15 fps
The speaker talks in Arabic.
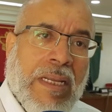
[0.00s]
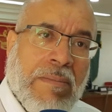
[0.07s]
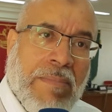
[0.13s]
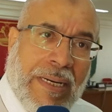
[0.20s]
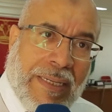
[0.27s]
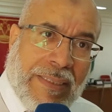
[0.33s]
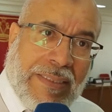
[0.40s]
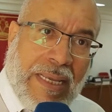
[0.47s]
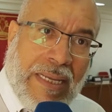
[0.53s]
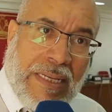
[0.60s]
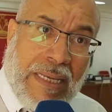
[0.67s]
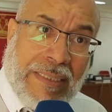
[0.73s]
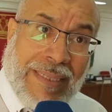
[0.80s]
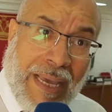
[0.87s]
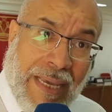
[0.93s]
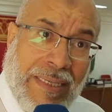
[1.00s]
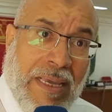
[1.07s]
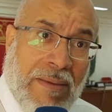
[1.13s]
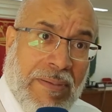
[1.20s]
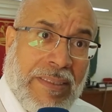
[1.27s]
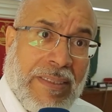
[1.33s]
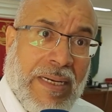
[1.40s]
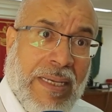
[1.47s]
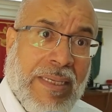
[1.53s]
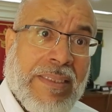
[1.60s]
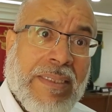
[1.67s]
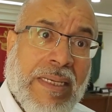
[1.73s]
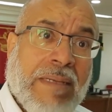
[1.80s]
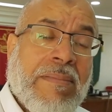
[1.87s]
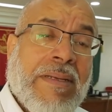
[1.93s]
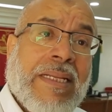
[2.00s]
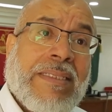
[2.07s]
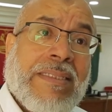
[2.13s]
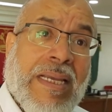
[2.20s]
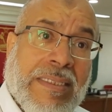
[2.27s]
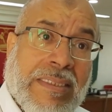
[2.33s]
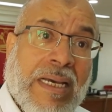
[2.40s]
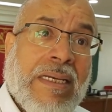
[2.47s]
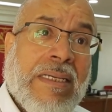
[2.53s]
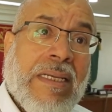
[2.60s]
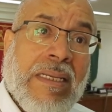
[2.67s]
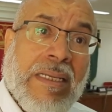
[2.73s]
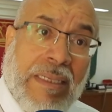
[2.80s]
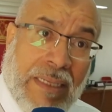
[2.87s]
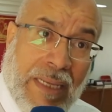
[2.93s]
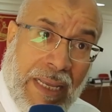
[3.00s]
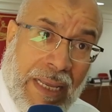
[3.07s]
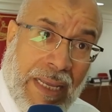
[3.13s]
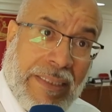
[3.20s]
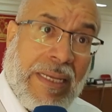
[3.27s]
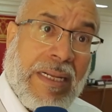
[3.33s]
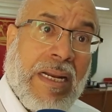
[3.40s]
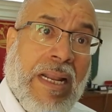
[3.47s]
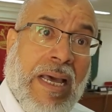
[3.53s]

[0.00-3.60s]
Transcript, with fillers: المرة الثانية تغيبت الرئيسة المرة الثالثة حضر